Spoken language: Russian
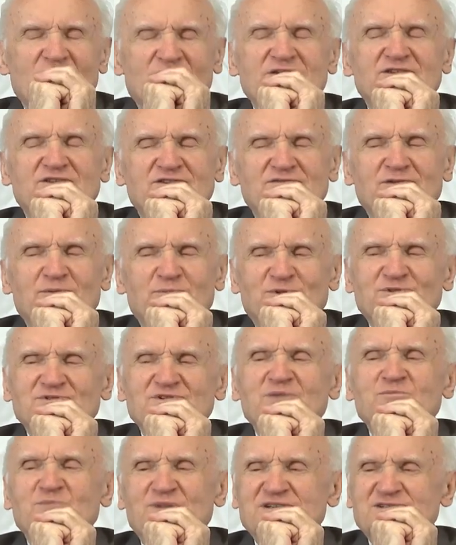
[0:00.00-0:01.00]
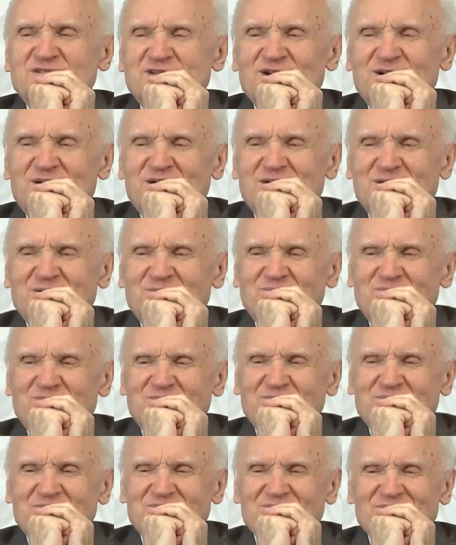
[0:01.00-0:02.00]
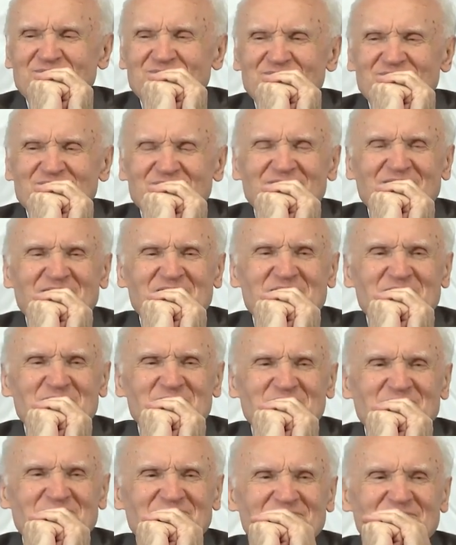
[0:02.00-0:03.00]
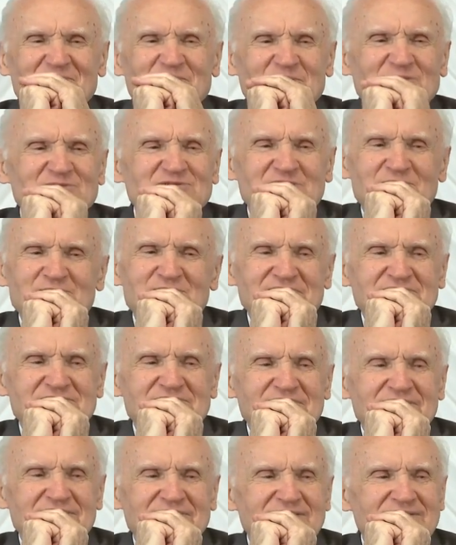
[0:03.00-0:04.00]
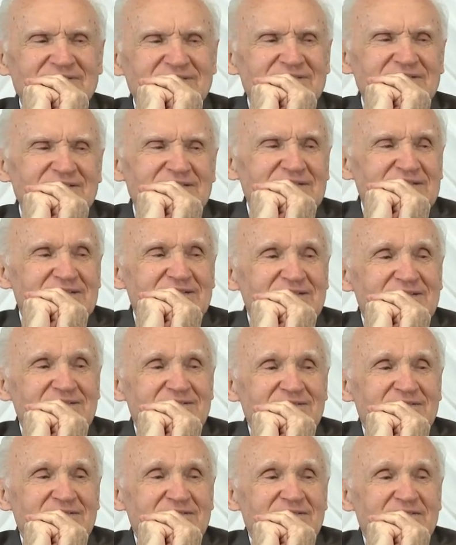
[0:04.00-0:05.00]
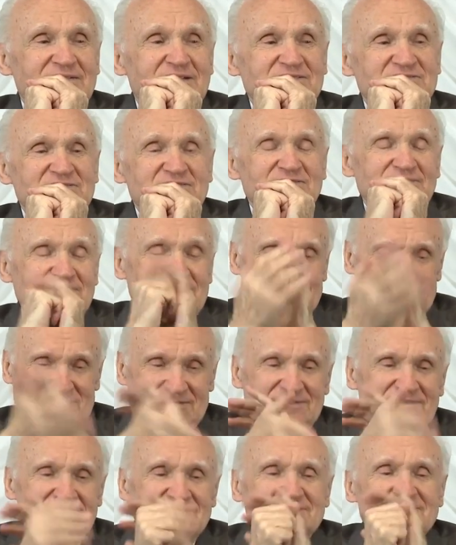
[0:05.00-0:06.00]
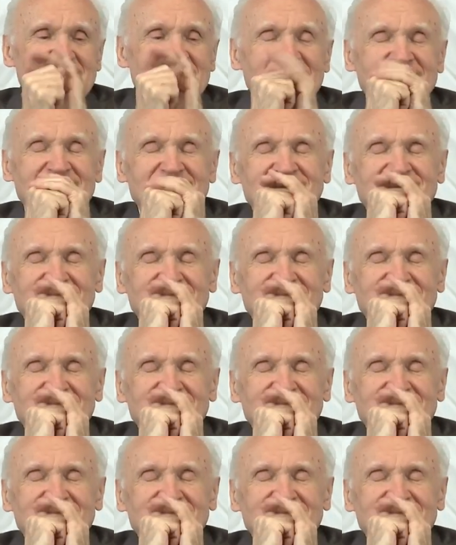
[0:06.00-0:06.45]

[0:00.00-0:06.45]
Видите, вопрос о мыслях. Да, вопрос о мыслях. Один из,